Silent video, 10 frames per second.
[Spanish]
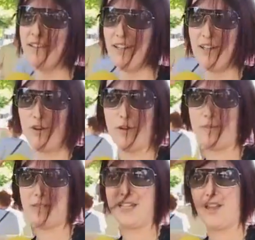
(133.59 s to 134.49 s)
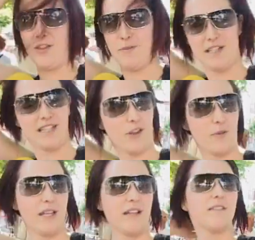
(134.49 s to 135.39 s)
que no lo han pensado demasiado
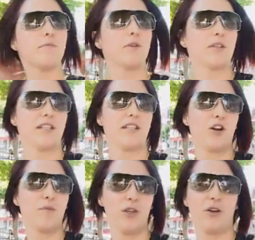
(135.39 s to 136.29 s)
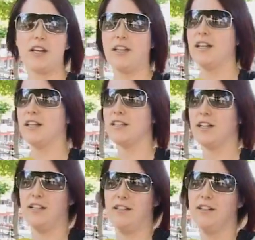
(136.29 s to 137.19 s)
bien, porque se han comido carriles,
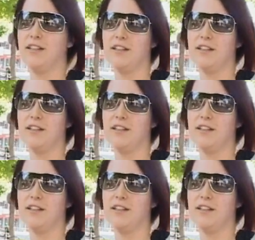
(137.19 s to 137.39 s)
han